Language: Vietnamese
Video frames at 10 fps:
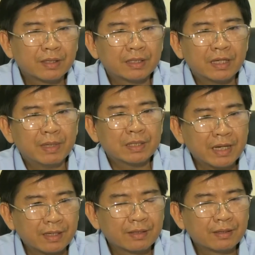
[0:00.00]
chế biến
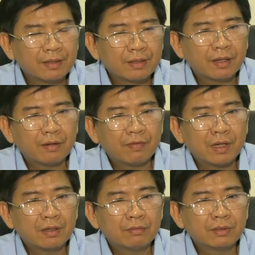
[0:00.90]
sạch
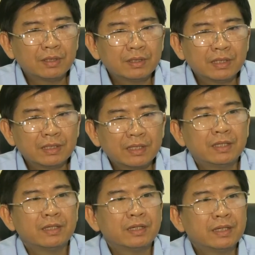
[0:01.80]
và đầu tư cái xây
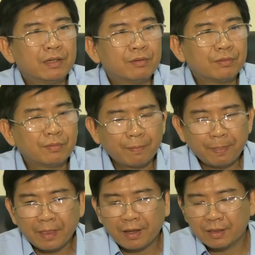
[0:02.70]
dựng thương hiệu
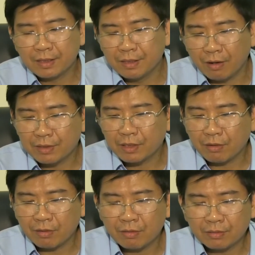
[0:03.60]
à, từ đó thì
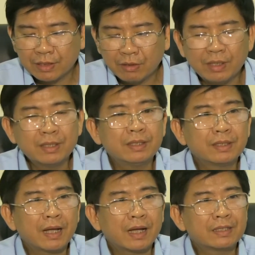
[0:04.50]
có nhiều hơn
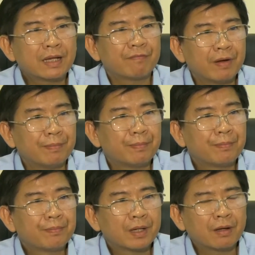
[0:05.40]
các cái sản phẩm
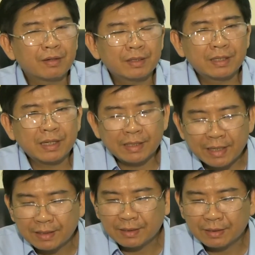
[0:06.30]
có cái tính cạnh
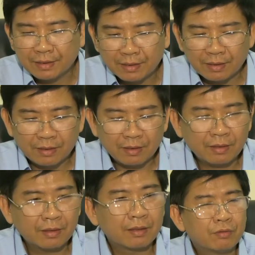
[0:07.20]
tranh
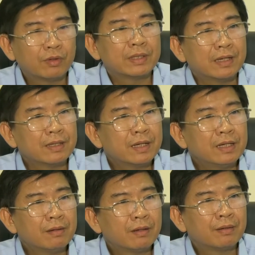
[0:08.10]
à, của tỉnh
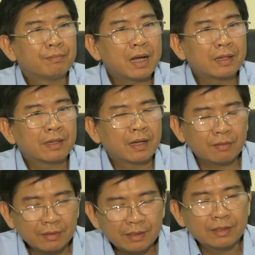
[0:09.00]
trên địa bàn à,
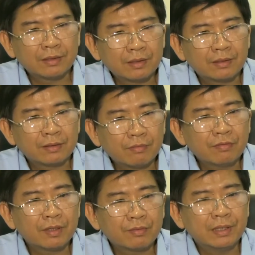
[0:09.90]
trong thị trường trong
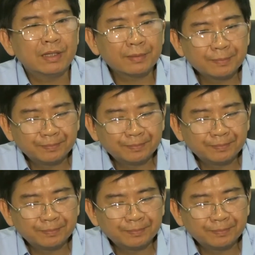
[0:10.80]
ngoài nước